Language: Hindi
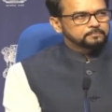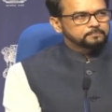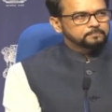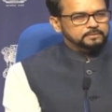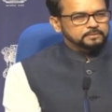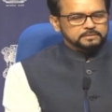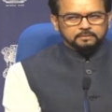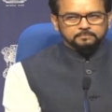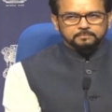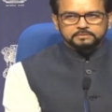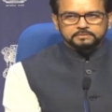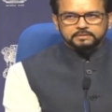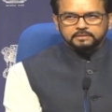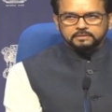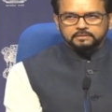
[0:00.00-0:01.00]

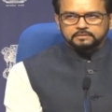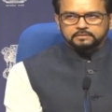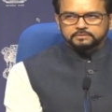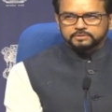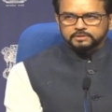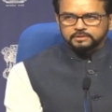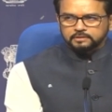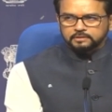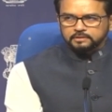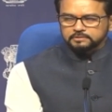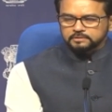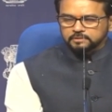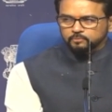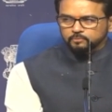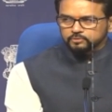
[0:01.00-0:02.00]
प्रधानमंत्री श्री
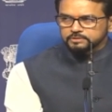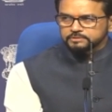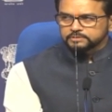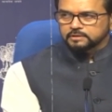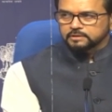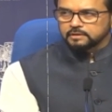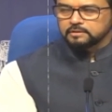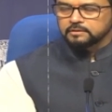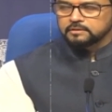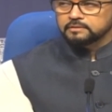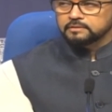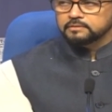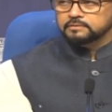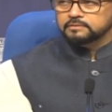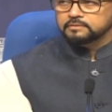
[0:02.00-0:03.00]
नरेंद्र मोदी जी के
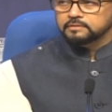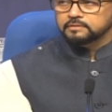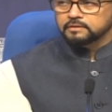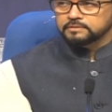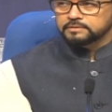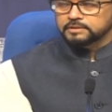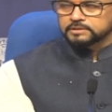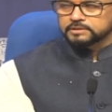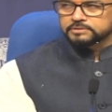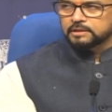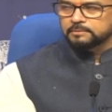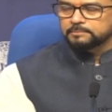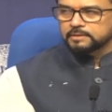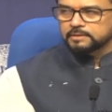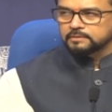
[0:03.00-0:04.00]

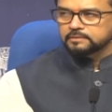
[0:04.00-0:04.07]
अध्यक्षता में